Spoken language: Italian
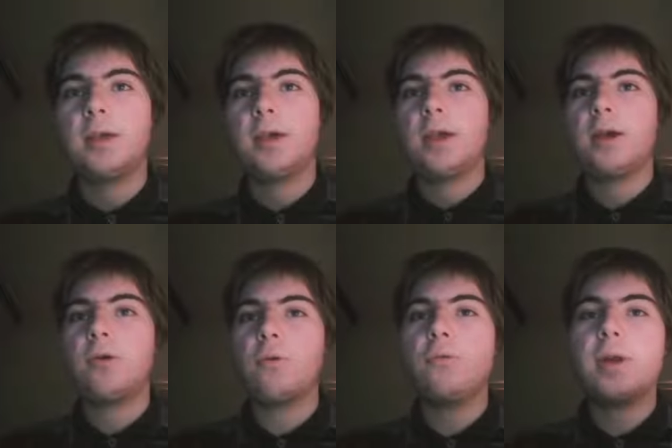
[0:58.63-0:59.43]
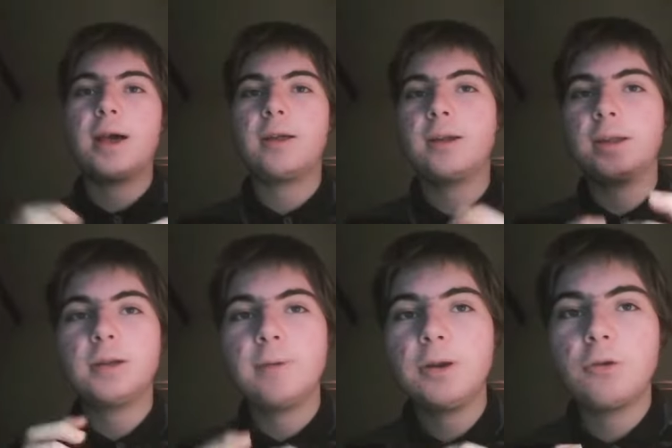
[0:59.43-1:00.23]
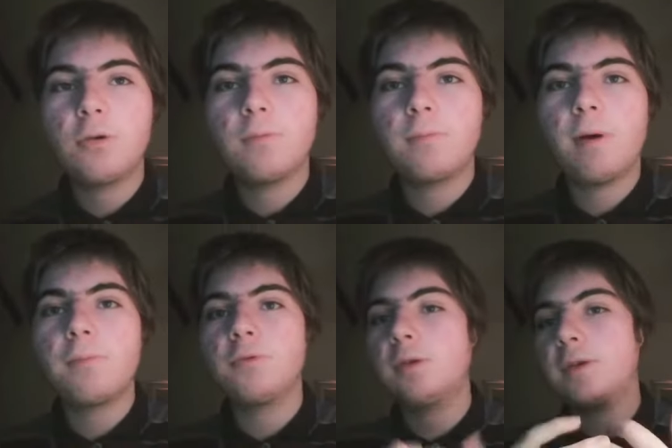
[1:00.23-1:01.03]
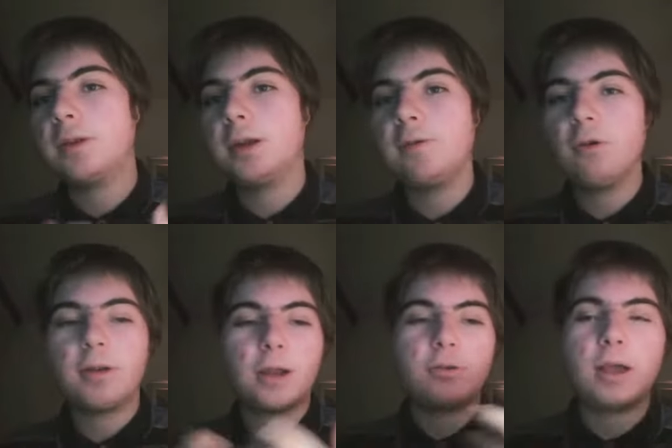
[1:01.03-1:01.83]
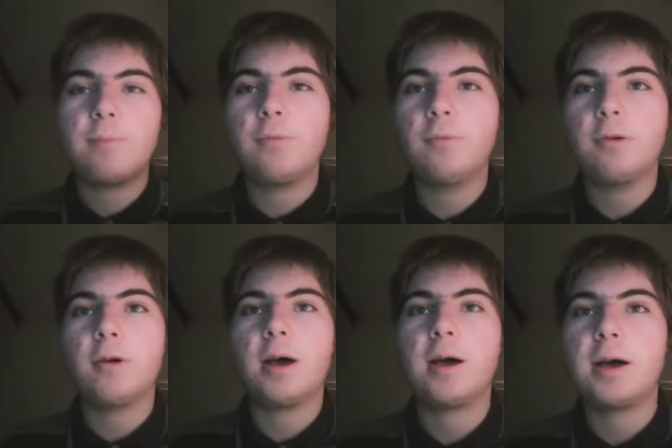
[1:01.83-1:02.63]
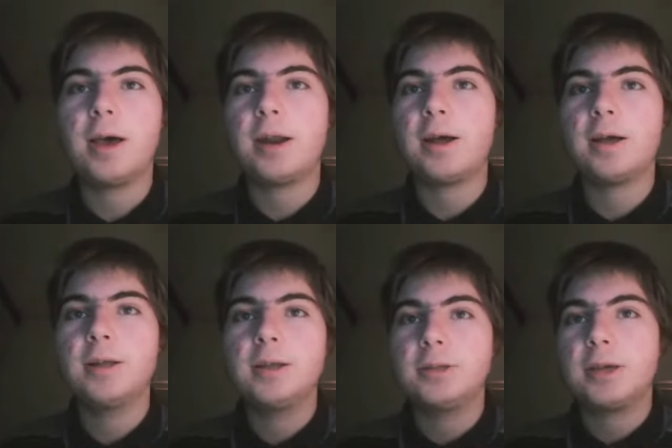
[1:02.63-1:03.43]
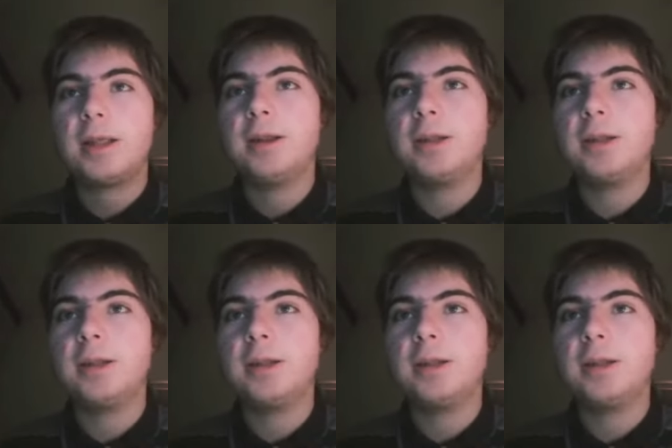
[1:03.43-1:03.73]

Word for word: e con un atteggiamento un po' più difensivo, dato che appunto eh, era, cioè,